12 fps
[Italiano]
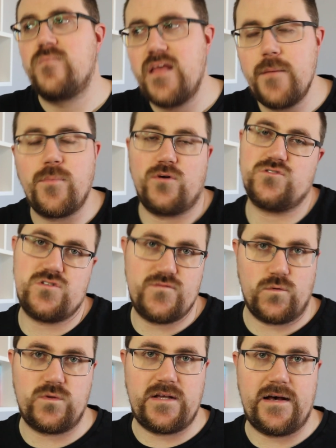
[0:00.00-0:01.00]
che posso
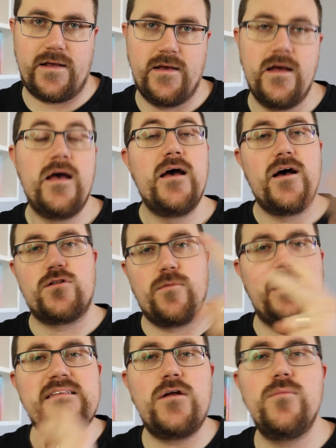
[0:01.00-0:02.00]
sfruttare.
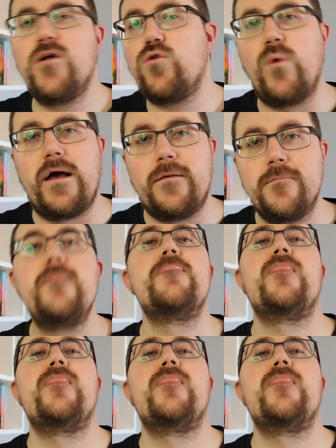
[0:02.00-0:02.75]
Domanda numero due.